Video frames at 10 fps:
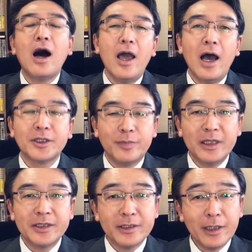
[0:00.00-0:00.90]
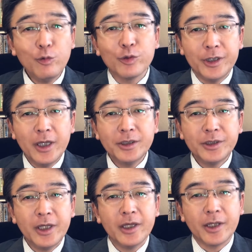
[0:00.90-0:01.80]
発売されたのを記念
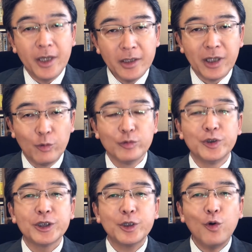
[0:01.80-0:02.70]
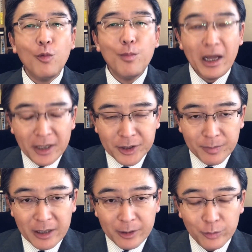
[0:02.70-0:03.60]
して、経営者の自己
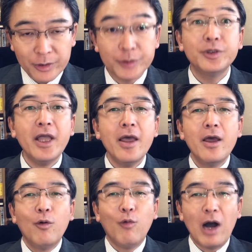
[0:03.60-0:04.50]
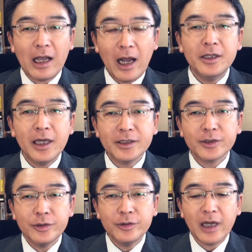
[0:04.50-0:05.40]
マネジメントについて分かりや
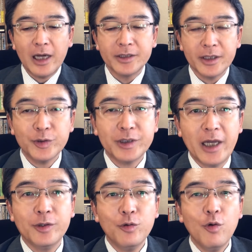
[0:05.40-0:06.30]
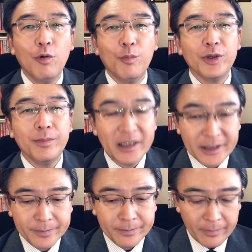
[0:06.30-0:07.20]
すく解説したいと思いま
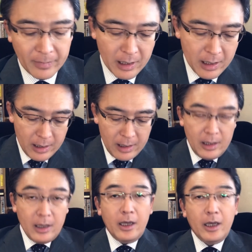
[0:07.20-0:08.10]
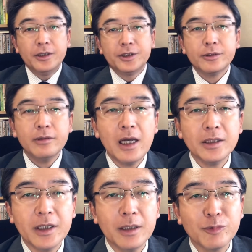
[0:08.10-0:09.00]
す。市倉
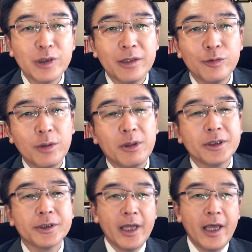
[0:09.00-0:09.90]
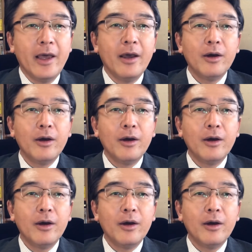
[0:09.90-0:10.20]
定さんといえばですね、